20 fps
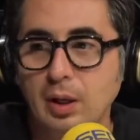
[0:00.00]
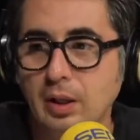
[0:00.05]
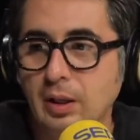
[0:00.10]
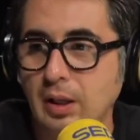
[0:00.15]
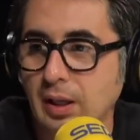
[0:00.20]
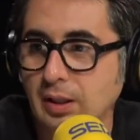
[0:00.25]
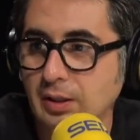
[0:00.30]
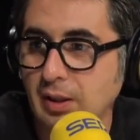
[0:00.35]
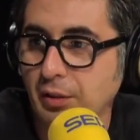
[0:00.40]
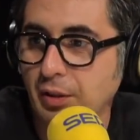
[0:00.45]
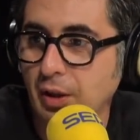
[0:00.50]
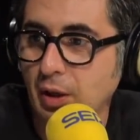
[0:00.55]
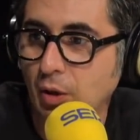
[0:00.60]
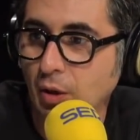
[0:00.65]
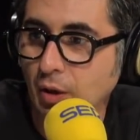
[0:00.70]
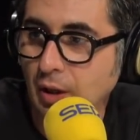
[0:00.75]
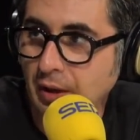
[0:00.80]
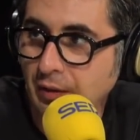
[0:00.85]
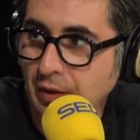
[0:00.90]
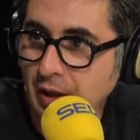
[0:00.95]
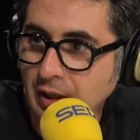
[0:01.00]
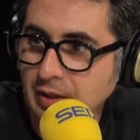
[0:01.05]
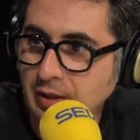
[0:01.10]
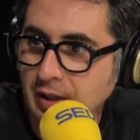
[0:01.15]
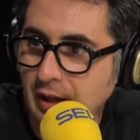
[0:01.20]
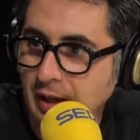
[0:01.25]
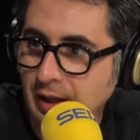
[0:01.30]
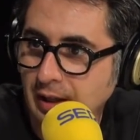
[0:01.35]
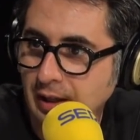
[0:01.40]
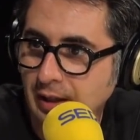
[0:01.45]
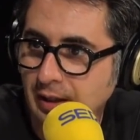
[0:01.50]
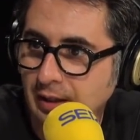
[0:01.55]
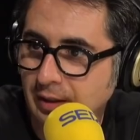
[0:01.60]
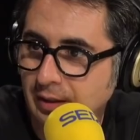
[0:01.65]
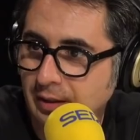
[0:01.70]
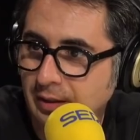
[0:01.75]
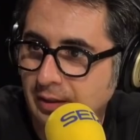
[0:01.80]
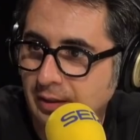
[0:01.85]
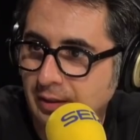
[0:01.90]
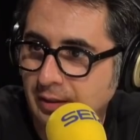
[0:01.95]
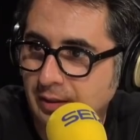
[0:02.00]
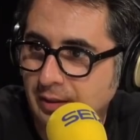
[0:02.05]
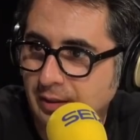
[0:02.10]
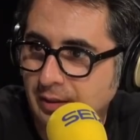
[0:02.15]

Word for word: ¿qué quieres hacer? ¿Jorge Drexler aquí? No, no.